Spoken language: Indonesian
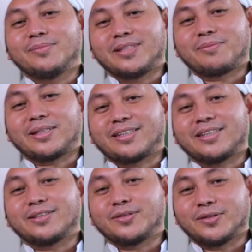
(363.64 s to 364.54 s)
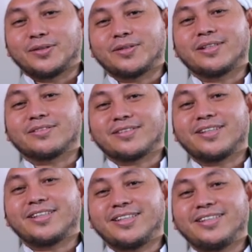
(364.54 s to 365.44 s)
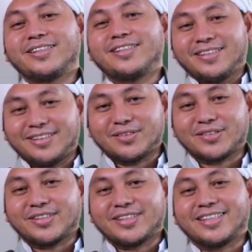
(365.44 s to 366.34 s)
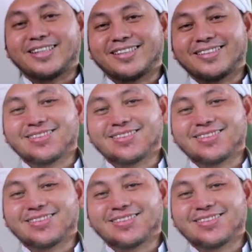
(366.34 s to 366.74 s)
mendapatkan jodoh yang soleh dan solehah.